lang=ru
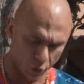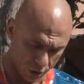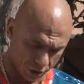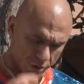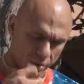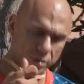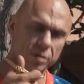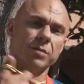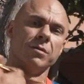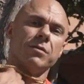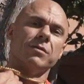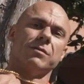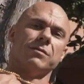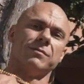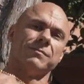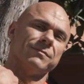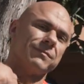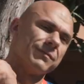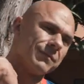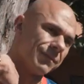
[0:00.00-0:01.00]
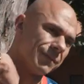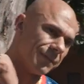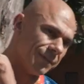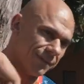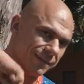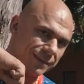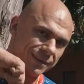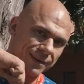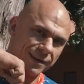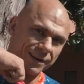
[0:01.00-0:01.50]
ой,
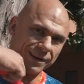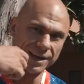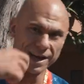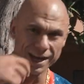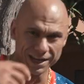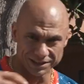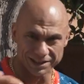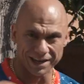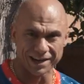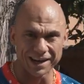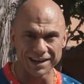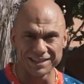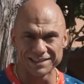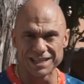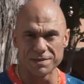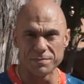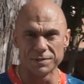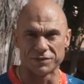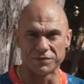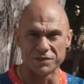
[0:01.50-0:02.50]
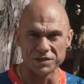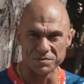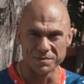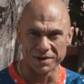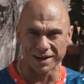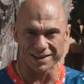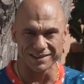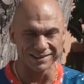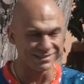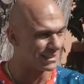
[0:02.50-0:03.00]
я еще как экзибит,
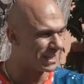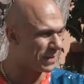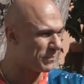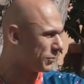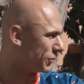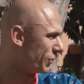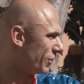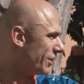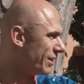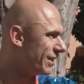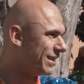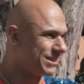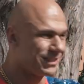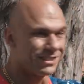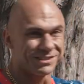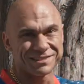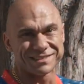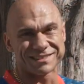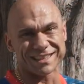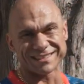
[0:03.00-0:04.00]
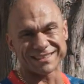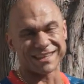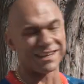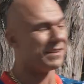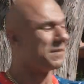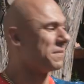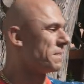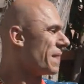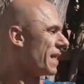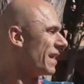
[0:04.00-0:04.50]
видимо, ходил с цепью, честно
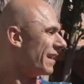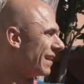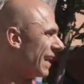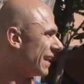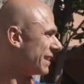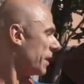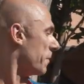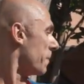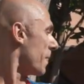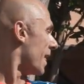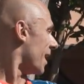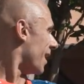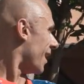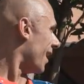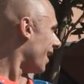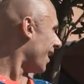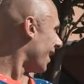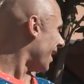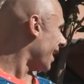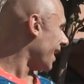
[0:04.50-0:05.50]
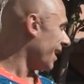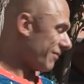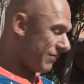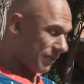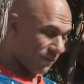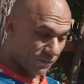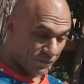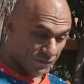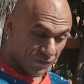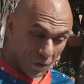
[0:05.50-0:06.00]
сказал. Ладно, а,
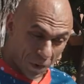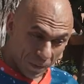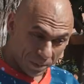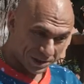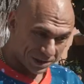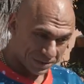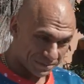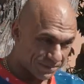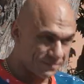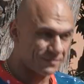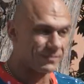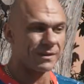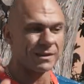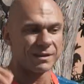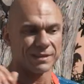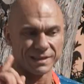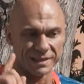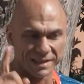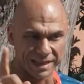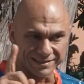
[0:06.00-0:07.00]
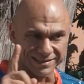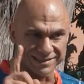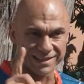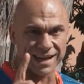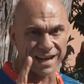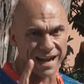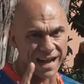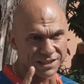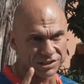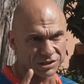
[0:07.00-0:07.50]
в общем, не
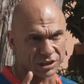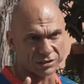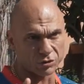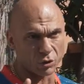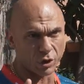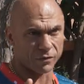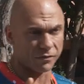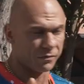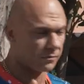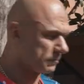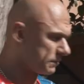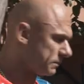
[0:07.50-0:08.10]
загорайте до сорев.